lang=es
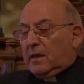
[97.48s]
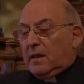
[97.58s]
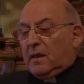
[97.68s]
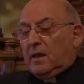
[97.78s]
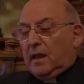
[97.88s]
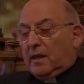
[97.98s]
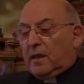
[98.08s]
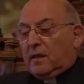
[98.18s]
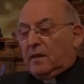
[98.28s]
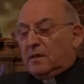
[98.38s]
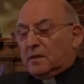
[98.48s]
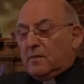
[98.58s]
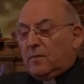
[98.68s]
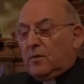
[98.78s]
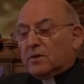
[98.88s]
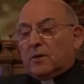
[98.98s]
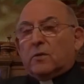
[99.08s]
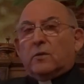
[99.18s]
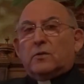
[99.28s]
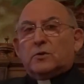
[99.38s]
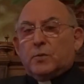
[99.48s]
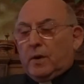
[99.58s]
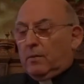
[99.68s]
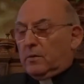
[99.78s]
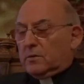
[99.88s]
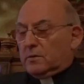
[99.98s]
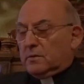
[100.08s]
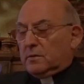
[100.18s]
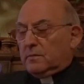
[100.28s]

id y haced discípulos a todos los pueblos,